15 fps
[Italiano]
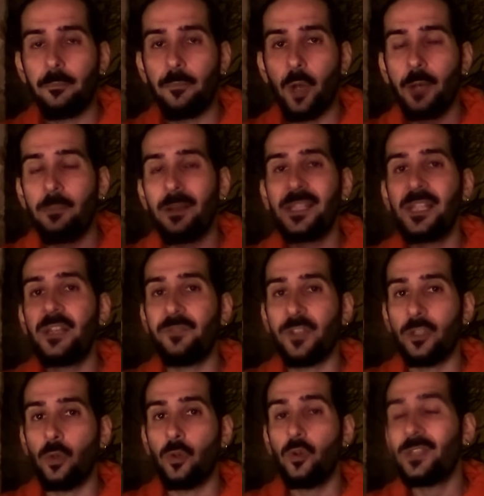Blockbuster
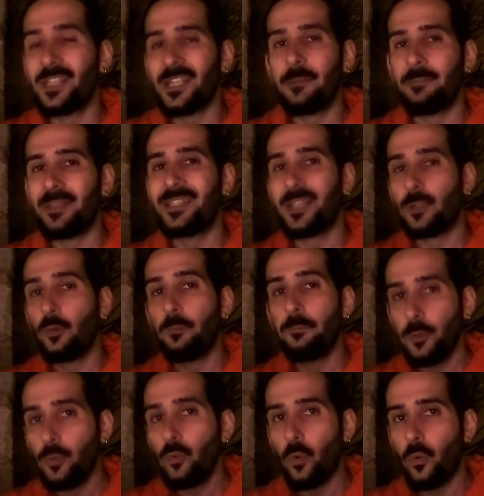Video non sarebbe stato
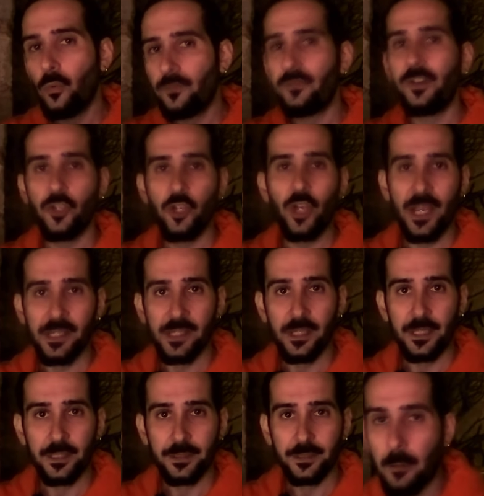più un
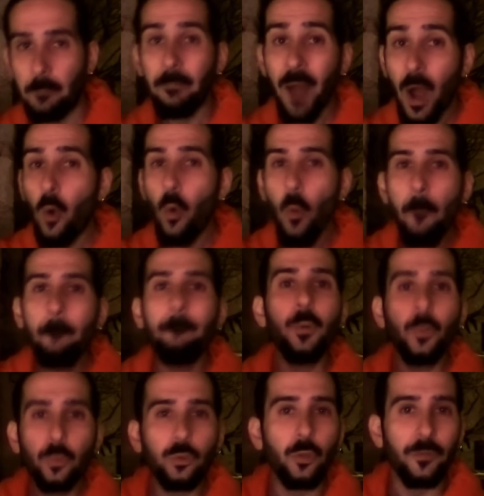franchising, ma un
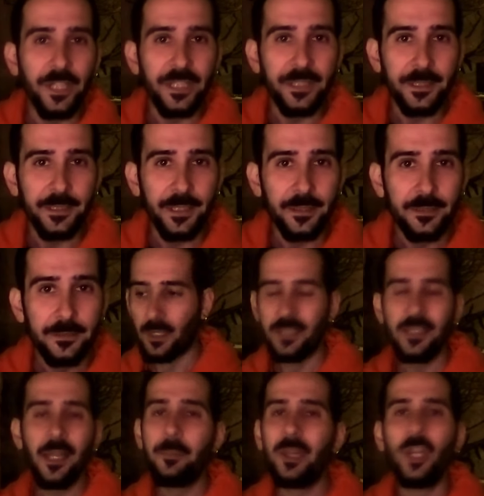punto vendita.
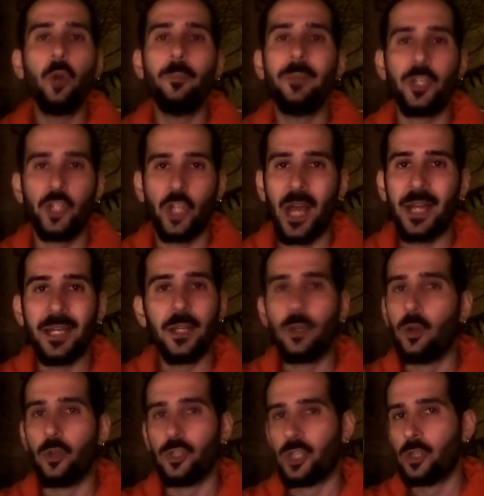In termini commerciali le
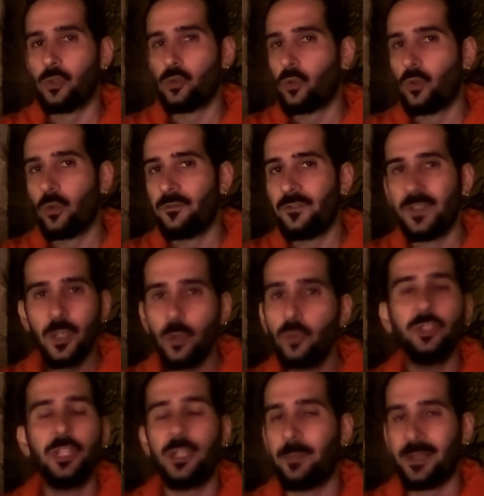cose sono in fin dei
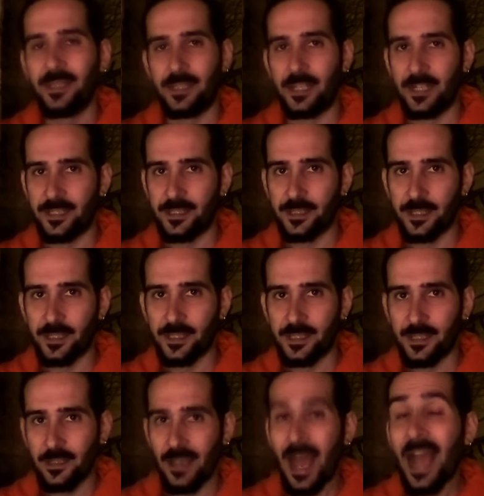conti rimaste le
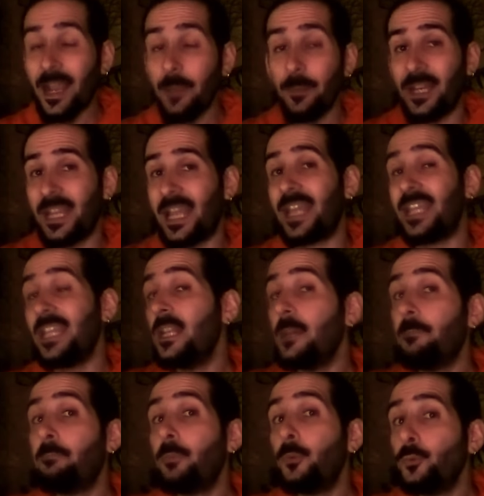stesse, anche perché il
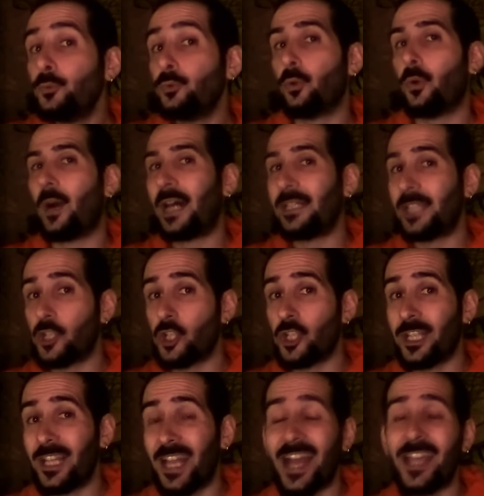punto ad
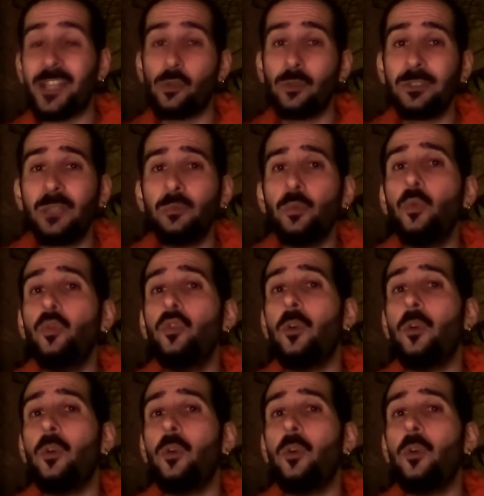Acilia è soltanto un